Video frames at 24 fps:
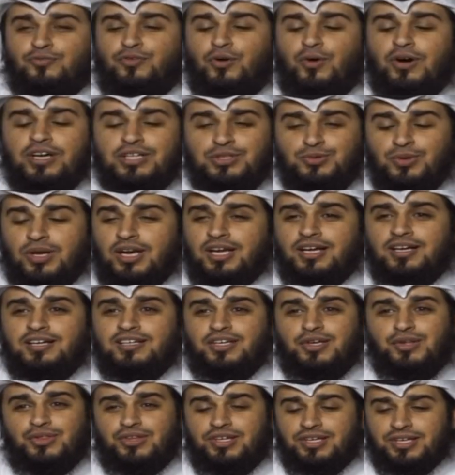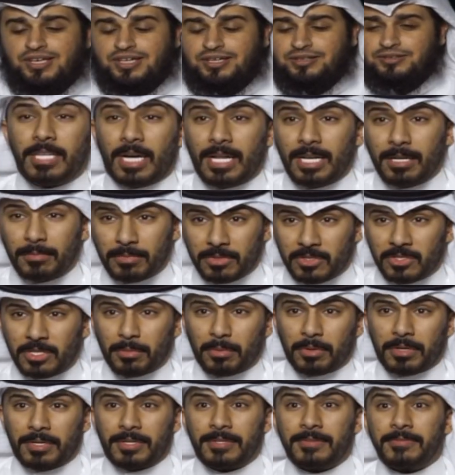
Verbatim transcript: الفوائد والله كثيره تعلمت الصبر